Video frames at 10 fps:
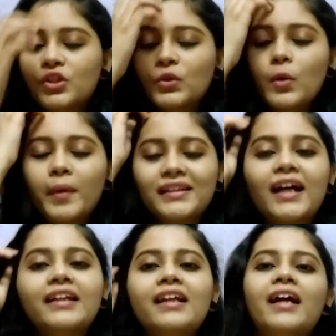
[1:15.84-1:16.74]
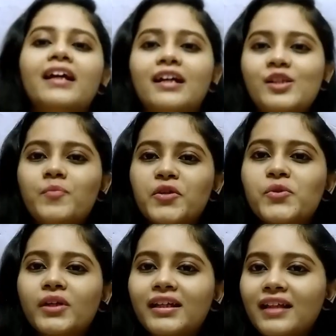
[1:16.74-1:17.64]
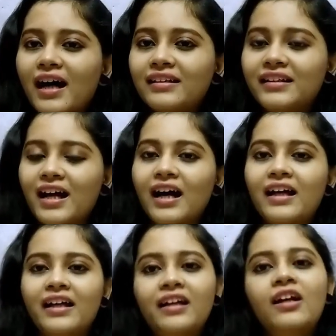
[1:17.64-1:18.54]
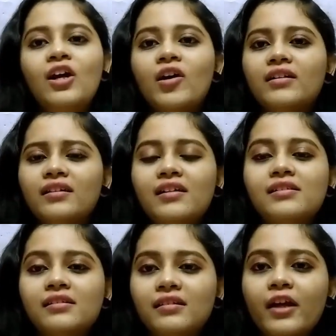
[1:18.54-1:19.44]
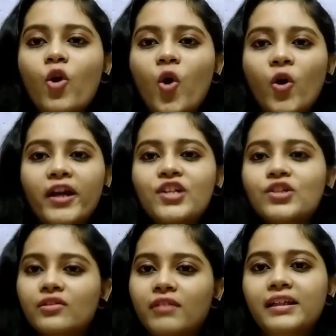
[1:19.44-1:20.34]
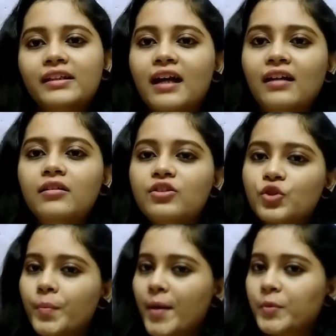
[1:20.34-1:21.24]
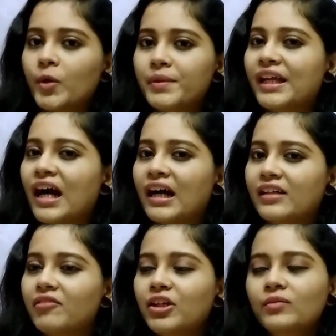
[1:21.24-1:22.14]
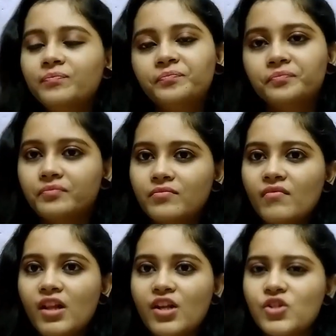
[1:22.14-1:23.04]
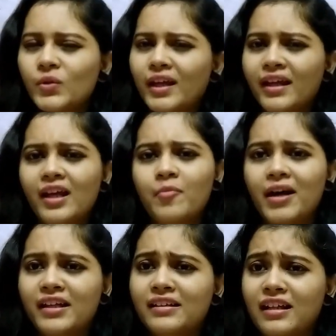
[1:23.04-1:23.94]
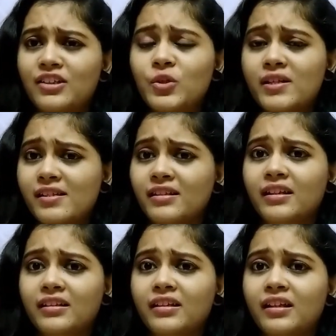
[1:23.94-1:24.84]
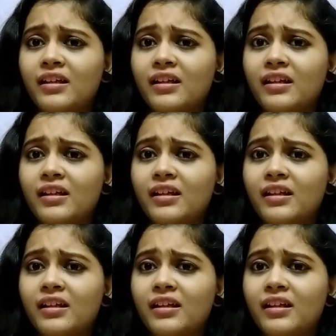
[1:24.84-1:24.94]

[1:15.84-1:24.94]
जिनको पता नहीं रहेगा कि मसूर की दाल क्या है इट्स लाइक ऑरेंज वाली दाल जो मैं आपको अभी दिखाने वाली हूँ सो so, ये है हमारी दाल जो ऐसी दिखती